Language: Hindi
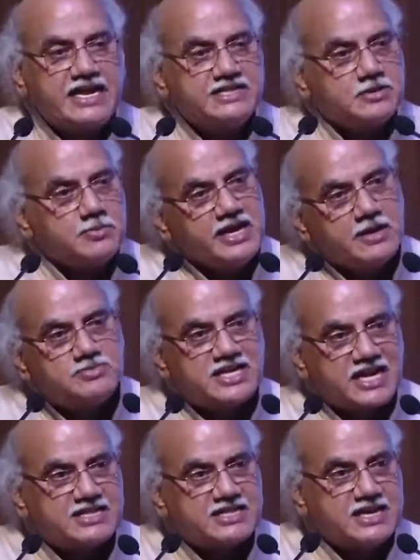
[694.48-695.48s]
केंद्र भी हम
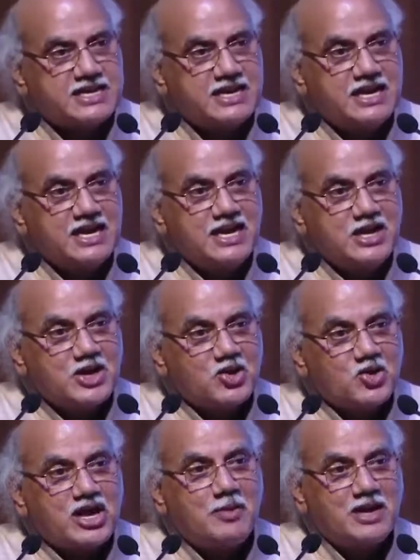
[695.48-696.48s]
चलाते हैं
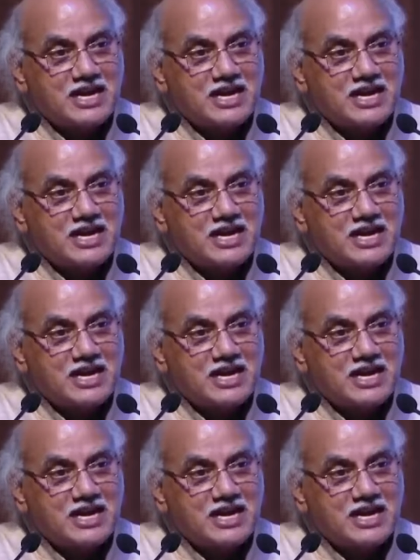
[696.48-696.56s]
क्योंकि हमें